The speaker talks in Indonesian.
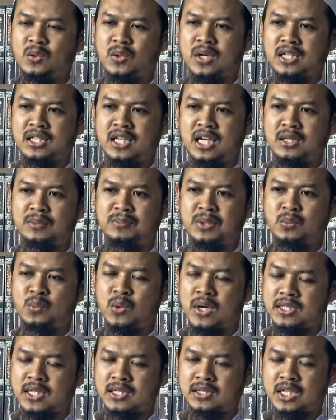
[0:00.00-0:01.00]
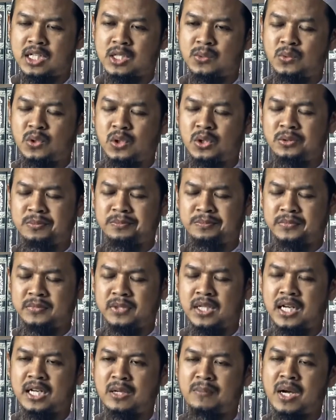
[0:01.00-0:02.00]
orang yang berpuasa tersebut
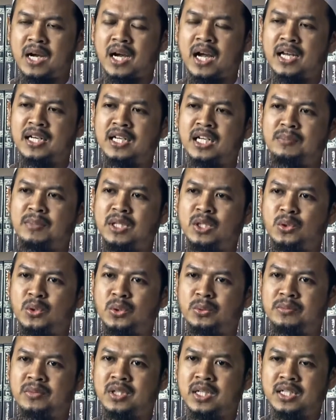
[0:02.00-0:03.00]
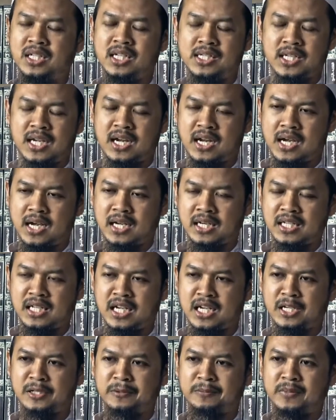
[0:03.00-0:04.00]
dari makan dan minum di siang
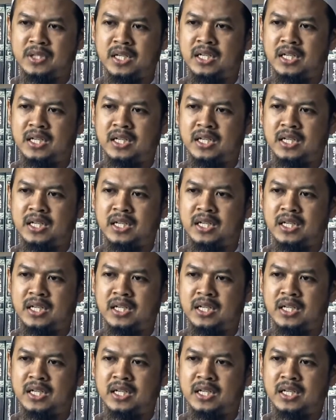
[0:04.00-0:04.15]
harinya